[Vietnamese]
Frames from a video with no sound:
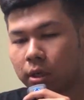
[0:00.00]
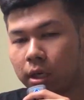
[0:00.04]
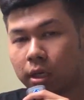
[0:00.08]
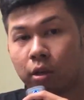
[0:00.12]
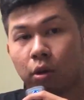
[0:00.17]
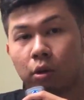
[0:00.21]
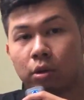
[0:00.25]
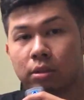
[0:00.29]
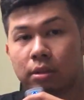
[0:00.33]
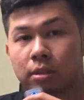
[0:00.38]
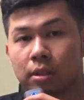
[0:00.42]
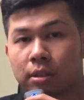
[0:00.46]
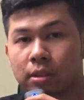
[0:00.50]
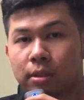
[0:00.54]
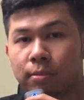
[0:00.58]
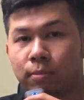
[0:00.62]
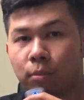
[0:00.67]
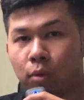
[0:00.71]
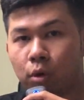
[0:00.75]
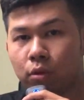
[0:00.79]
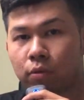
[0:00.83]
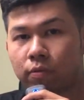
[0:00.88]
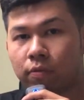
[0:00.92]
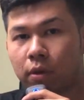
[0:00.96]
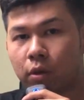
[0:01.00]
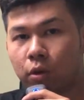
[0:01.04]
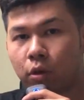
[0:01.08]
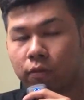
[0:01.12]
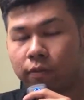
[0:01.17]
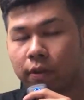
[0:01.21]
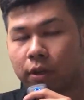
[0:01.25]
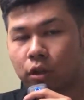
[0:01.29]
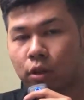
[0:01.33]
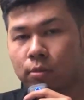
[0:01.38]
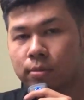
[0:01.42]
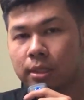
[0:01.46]
Exostar một và đôi
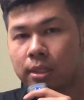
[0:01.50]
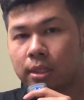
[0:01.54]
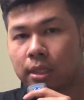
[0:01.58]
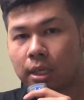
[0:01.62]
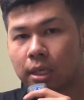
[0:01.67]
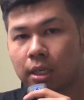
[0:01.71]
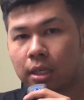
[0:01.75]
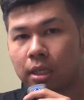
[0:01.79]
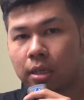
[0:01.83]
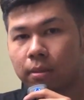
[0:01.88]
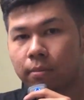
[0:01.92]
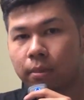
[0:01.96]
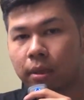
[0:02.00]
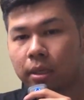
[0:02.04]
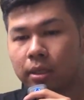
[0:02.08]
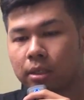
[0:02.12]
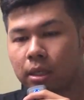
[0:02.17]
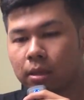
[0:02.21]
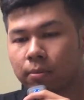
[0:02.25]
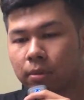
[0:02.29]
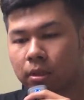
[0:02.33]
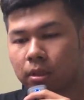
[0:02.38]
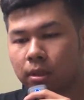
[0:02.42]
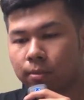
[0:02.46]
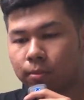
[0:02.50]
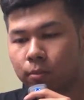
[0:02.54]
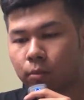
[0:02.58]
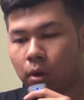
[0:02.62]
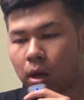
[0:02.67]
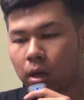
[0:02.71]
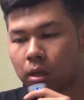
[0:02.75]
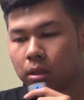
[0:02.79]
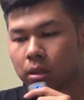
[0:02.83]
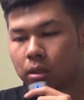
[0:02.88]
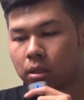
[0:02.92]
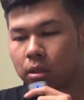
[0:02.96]
Phantom giê tê thì mình sẽ mất tầm
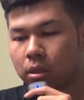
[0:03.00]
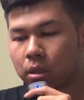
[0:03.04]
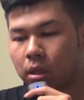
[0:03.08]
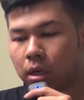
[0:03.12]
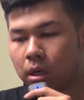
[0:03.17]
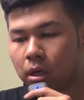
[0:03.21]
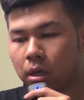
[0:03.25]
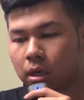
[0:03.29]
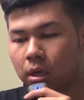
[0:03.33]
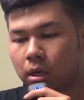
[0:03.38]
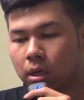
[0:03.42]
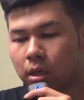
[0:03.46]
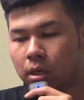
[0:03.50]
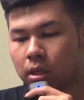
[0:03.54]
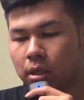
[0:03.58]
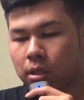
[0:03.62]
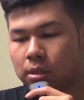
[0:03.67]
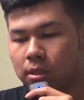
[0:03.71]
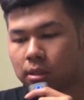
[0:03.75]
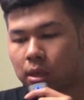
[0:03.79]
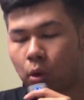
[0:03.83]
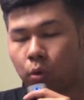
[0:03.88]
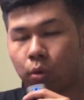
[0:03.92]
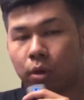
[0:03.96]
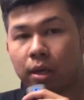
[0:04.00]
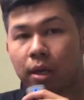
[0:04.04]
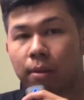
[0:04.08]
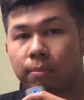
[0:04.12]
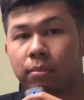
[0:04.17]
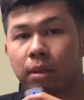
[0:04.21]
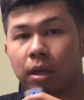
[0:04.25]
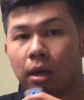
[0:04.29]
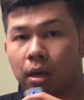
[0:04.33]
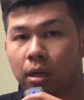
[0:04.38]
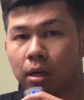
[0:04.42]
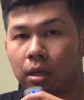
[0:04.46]
khoảng từ sáu đến
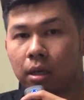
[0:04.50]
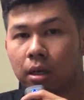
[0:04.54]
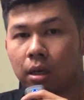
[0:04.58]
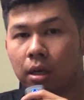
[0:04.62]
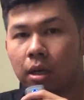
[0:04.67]
năm tiếng.